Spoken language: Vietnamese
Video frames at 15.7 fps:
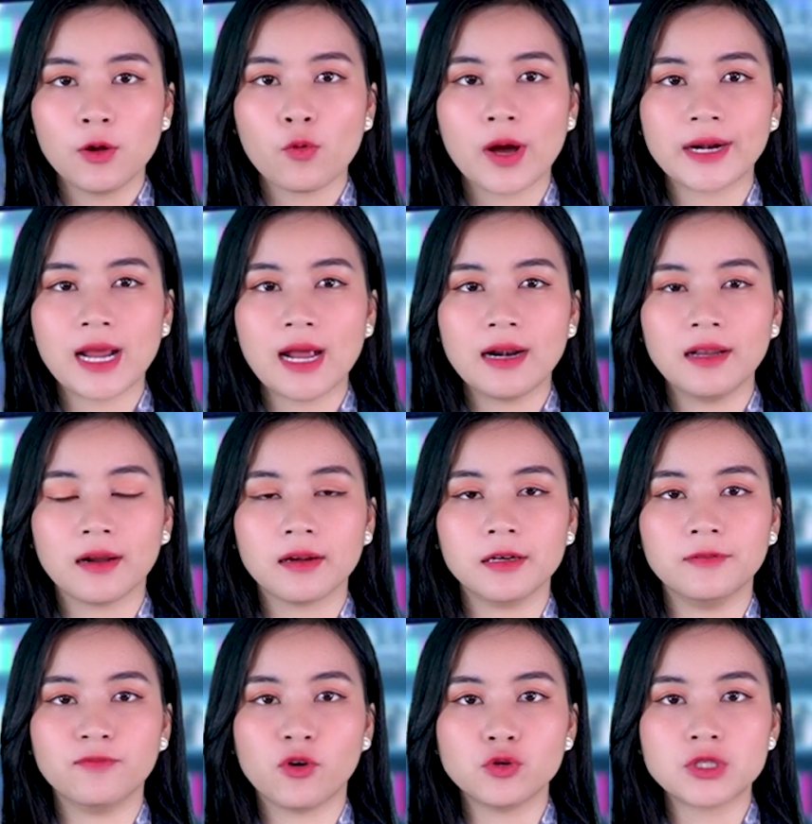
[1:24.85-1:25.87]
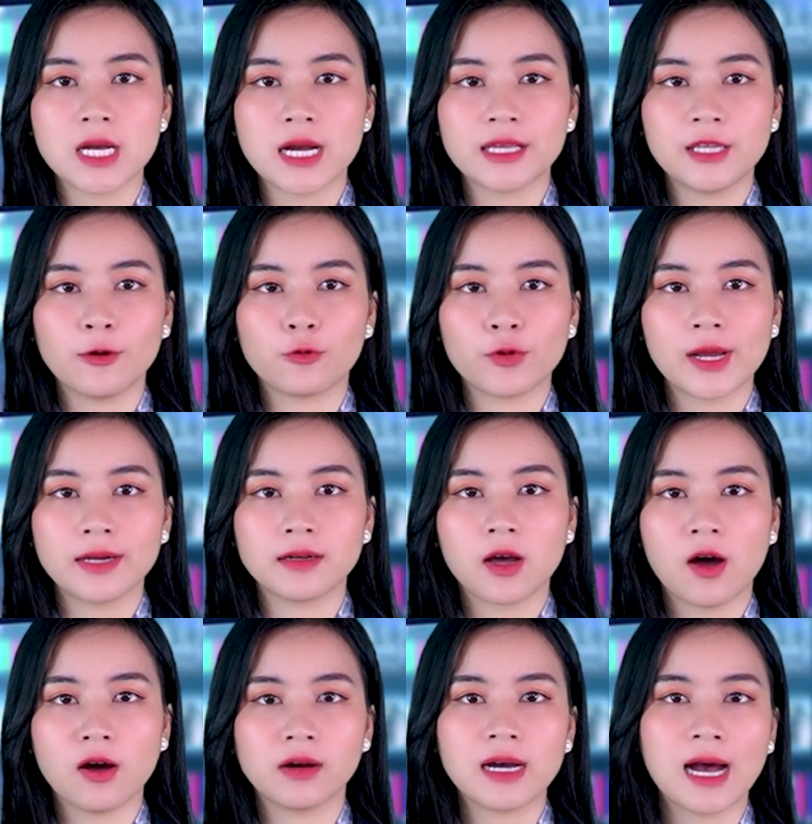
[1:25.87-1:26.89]
Ngoài ra, lực lượng vũ trang Ukraine
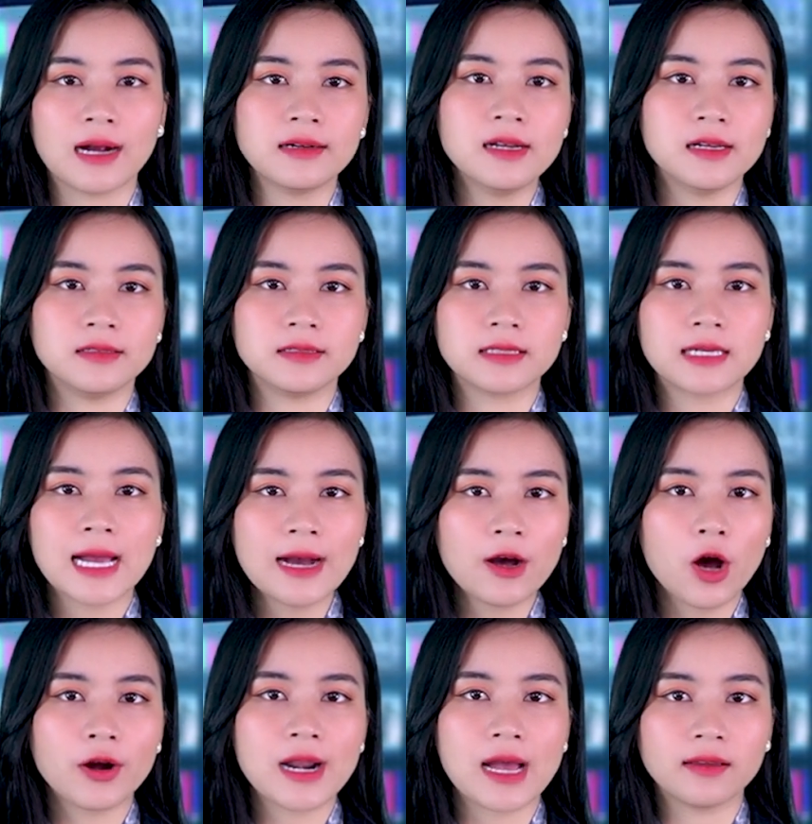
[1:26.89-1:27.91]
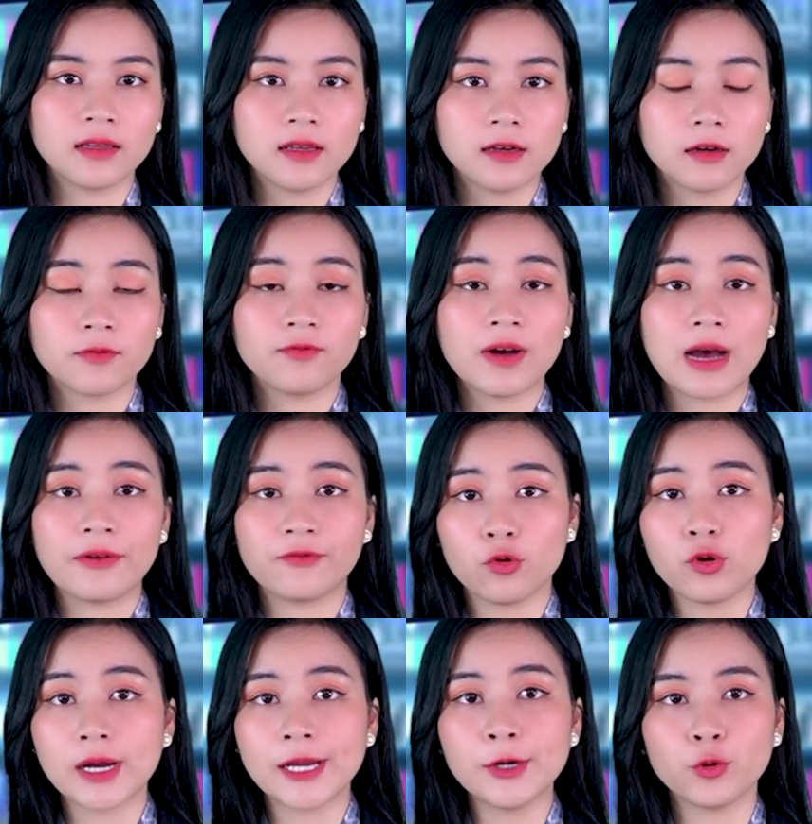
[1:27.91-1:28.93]
còn khẳng định các kho đạn dược và
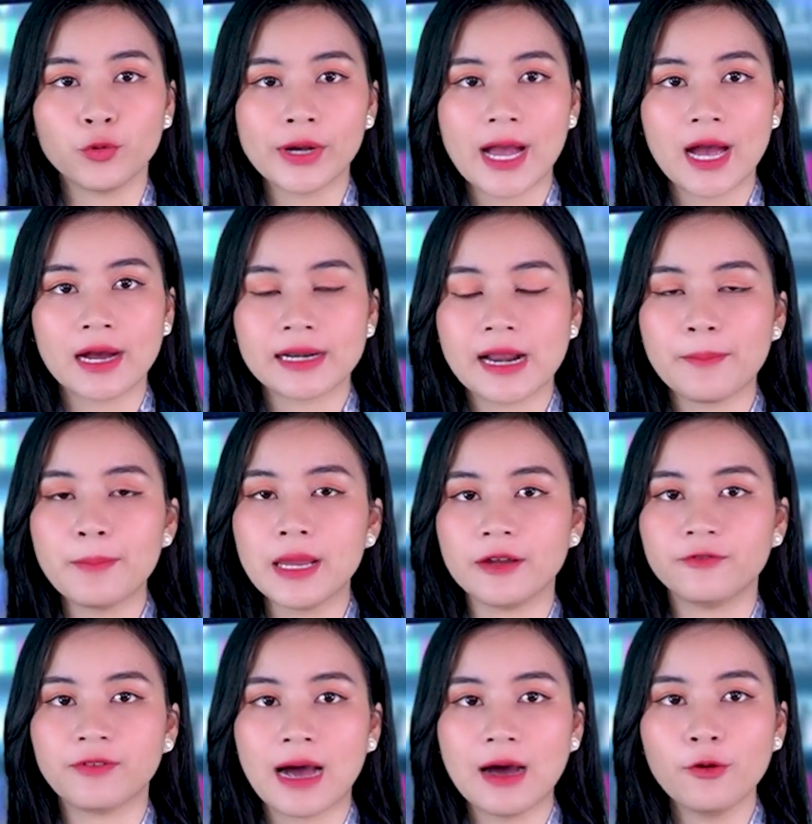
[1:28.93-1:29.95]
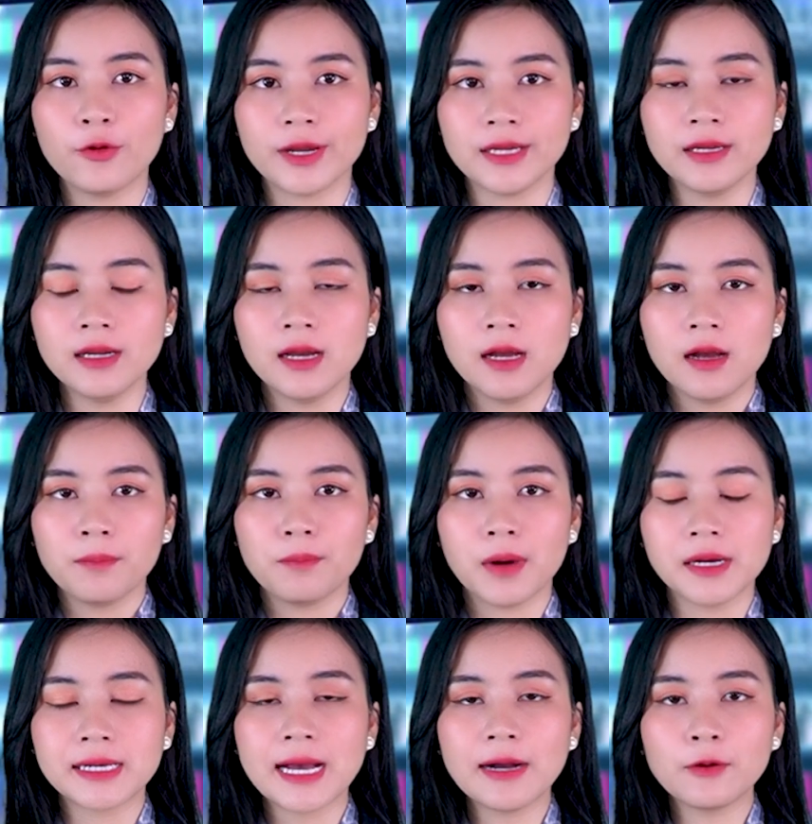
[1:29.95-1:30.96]
vũ khí của Nga đã bị phá hủy
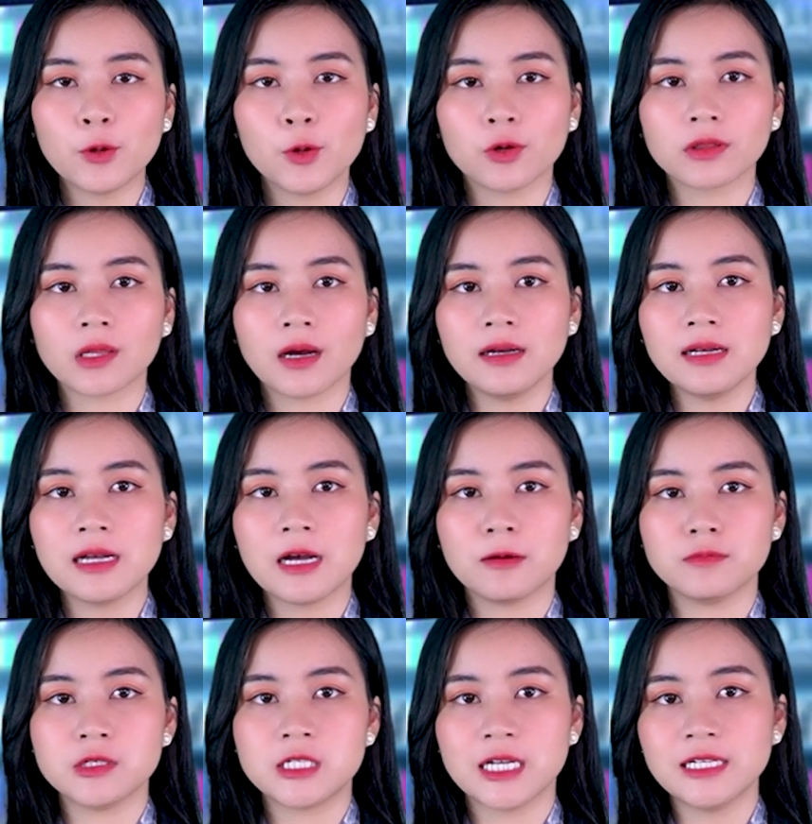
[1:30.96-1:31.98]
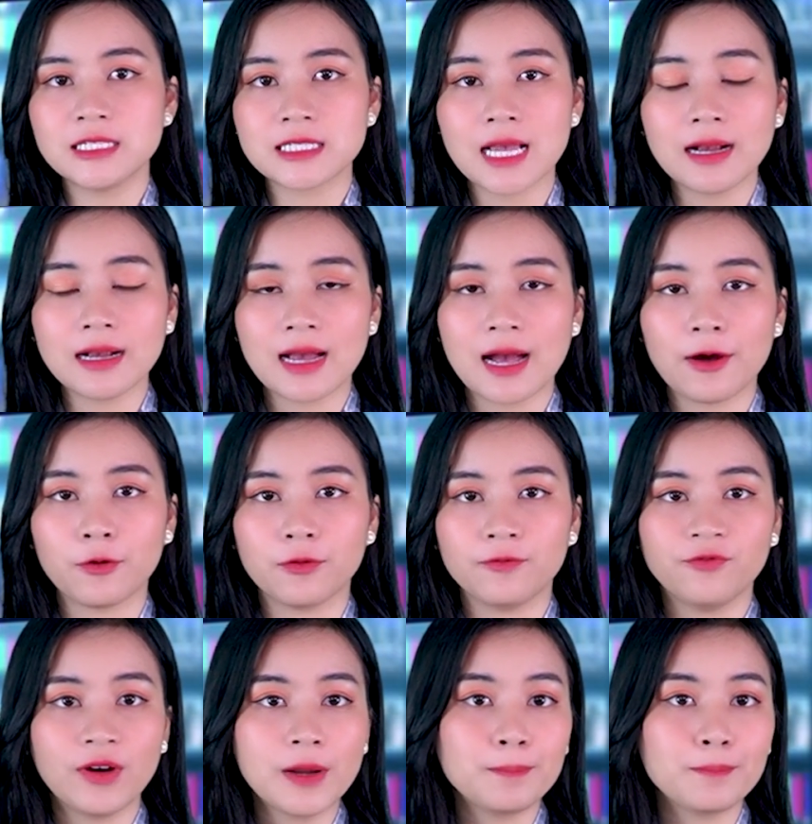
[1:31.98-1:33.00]
bởi các cuộc tấn công chính xác cao
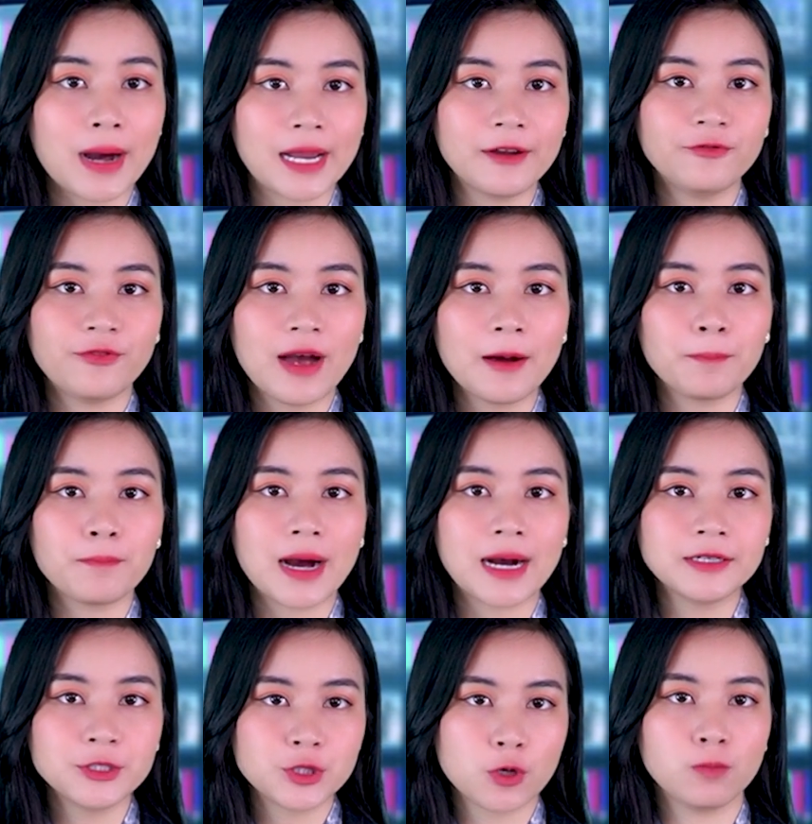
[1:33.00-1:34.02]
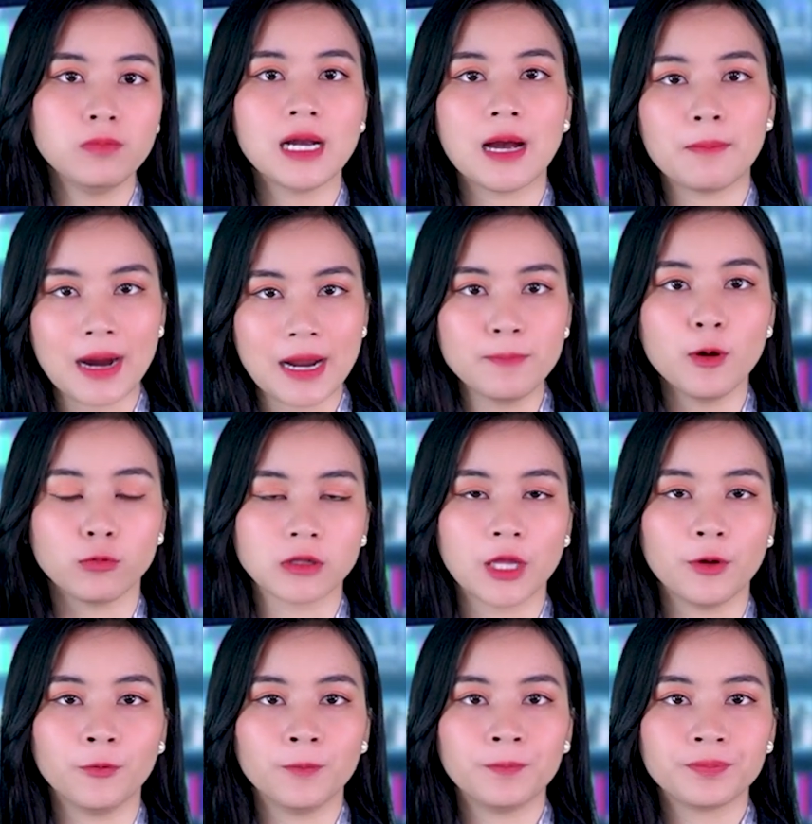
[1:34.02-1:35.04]
với 7 phát bắn trúng cả 7 mục
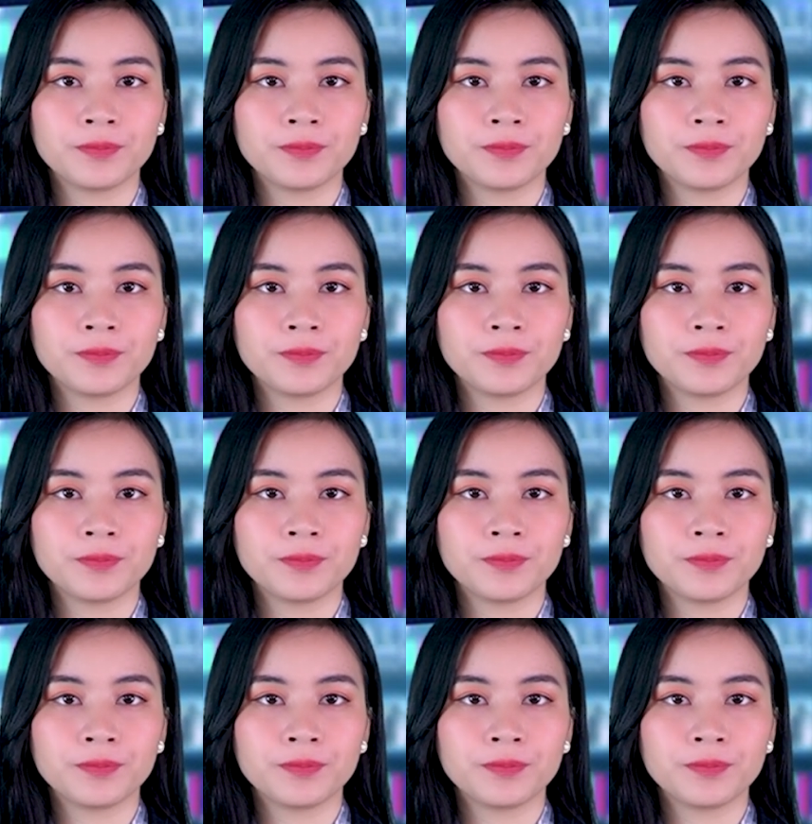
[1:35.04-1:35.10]
tiêu.